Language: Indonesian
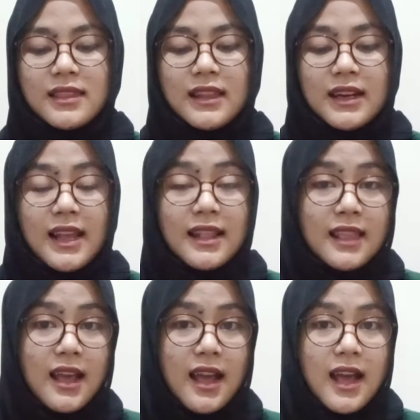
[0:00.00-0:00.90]

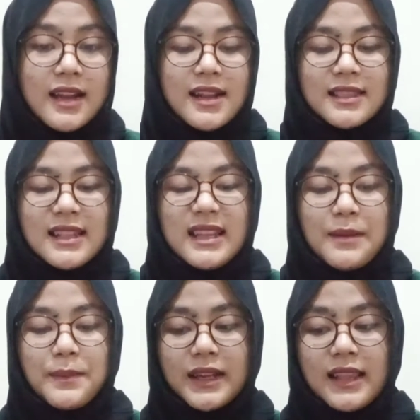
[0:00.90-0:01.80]
ternyata ada titik
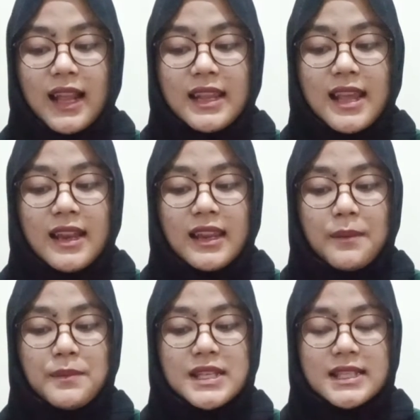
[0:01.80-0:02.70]
pertalian
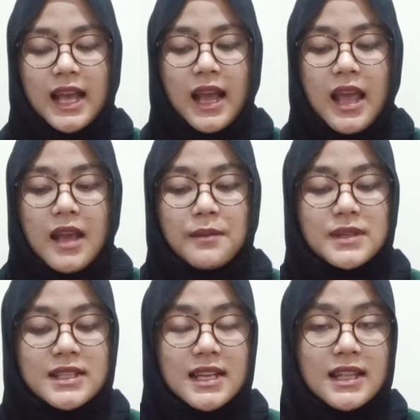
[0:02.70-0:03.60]
yang bisa
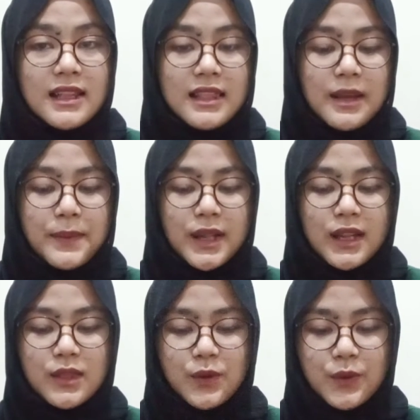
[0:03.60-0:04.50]
menjadi titik
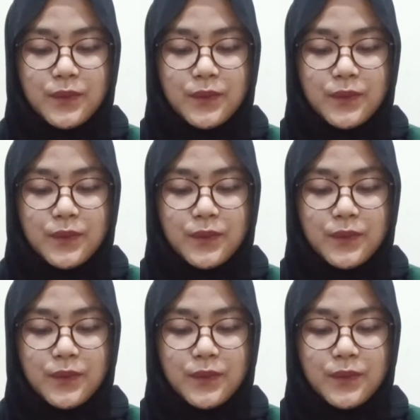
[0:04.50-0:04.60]
penentu.